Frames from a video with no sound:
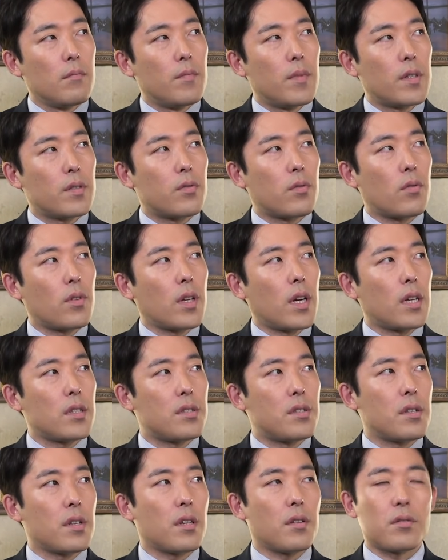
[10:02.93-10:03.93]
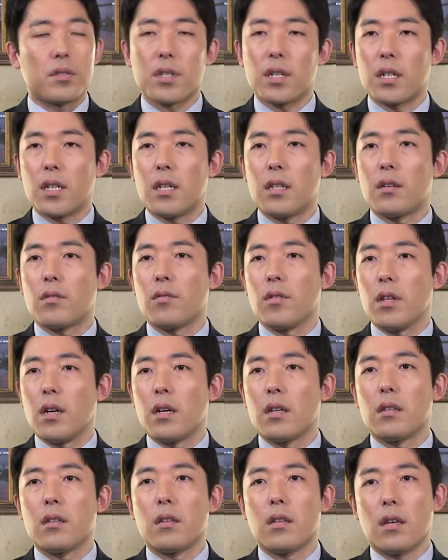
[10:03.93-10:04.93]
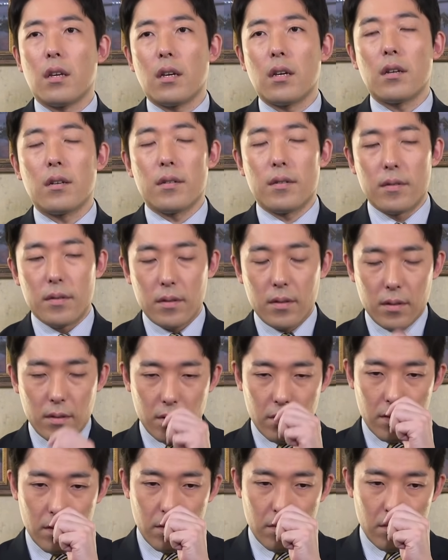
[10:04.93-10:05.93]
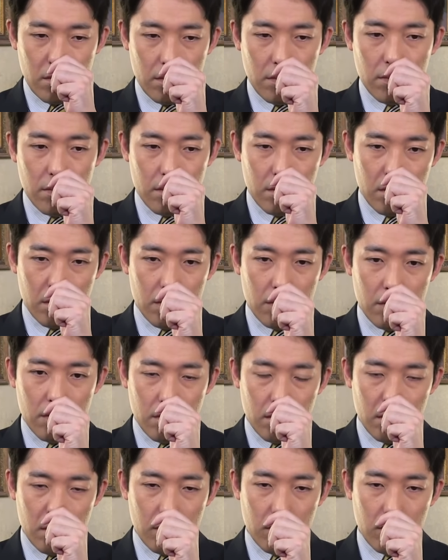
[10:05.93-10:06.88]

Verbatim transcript: まあ、そこで走りきるしかないだろうなって、うん